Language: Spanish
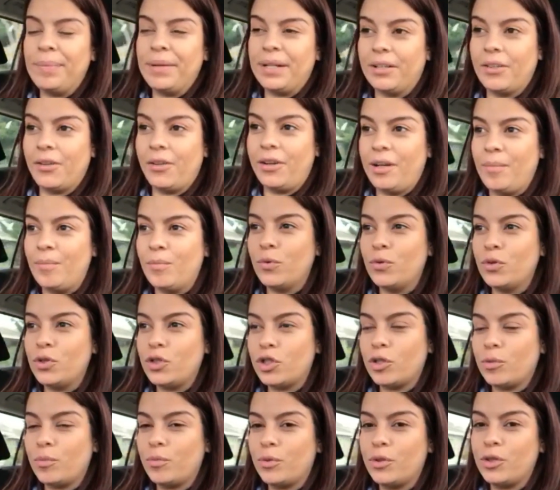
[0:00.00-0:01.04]
perdonen
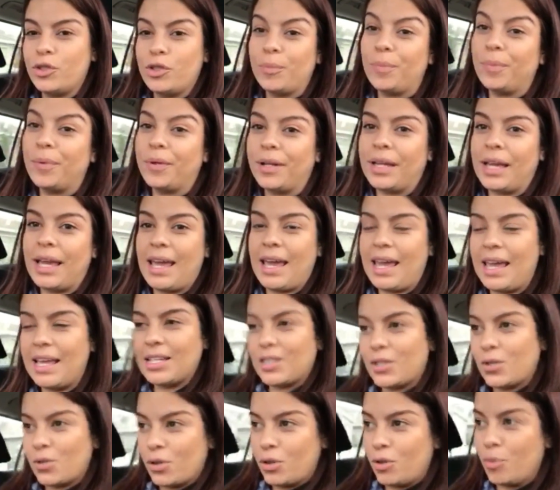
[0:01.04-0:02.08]
mucho, mucho porque
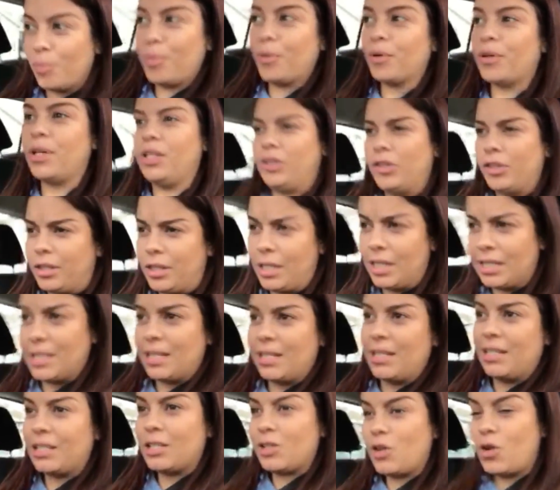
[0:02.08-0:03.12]
estoy un poquito
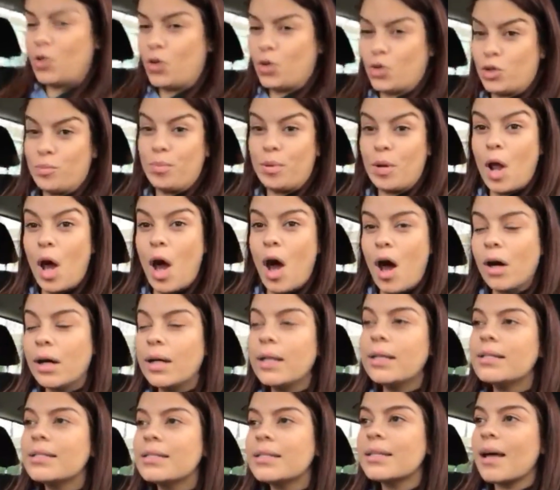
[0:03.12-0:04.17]
atrasada con los
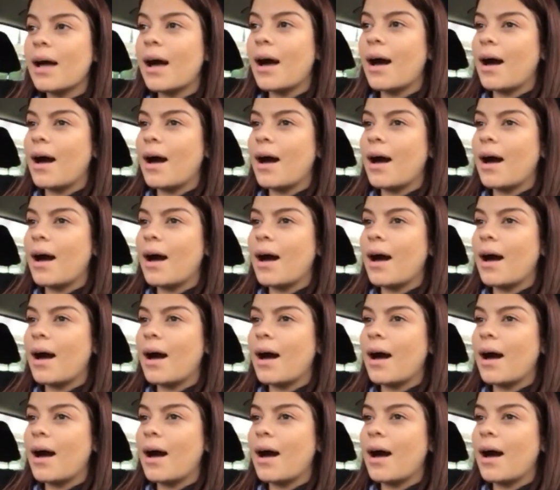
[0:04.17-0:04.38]
vlogs.